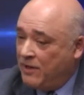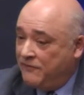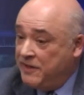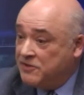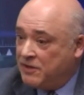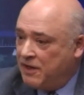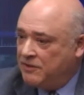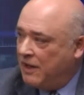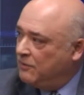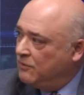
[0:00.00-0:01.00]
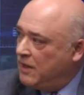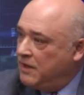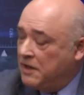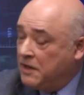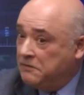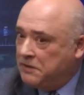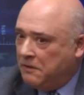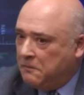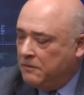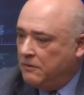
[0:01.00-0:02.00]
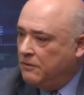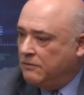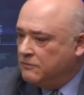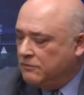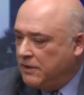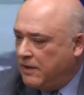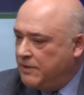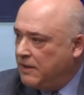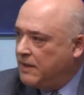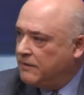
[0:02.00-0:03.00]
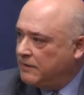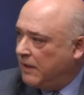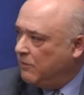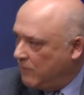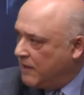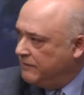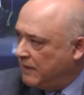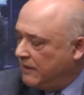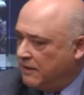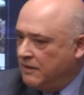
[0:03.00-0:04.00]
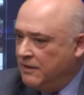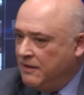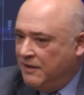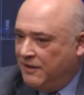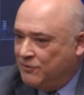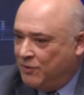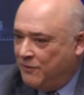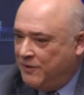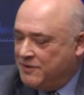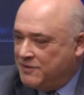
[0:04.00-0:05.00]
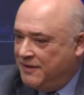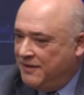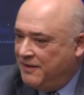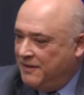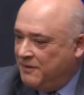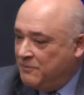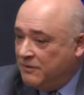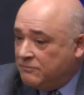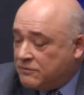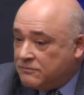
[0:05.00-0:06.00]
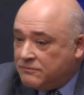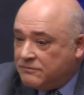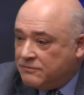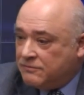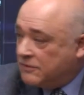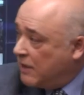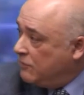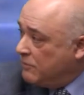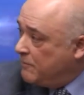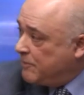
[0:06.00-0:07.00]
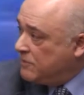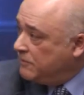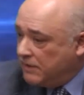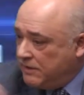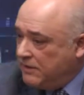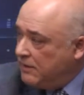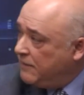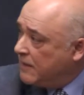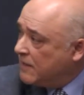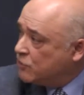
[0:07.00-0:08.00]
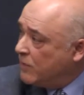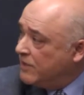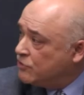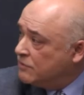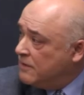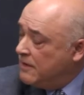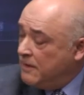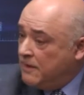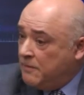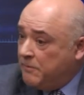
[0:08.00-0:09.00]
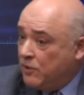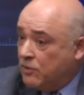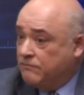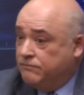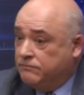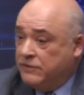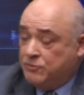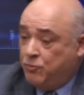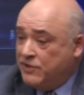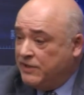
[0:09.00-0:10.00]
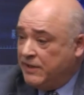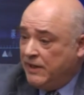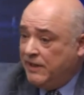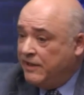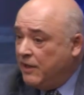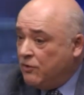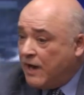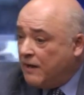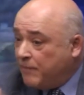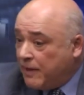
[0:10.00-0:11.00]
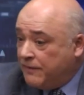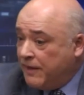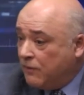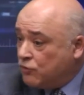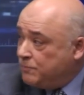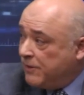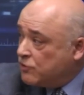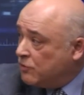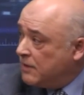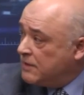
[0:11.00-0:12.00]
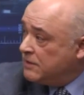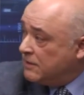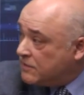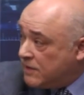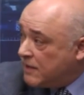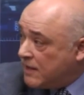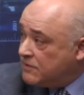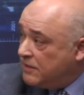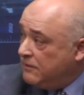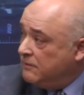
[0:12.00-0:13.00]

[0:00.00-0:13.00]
fiesta y tal, donde haya que cantar. No, no, no era había que cantar, era una cantada. Entonces, eh, bueno, pues, claro, que no me presenté ni hice caso a eso. Pero después de que eligieron al parecer a dos personas en ese casting,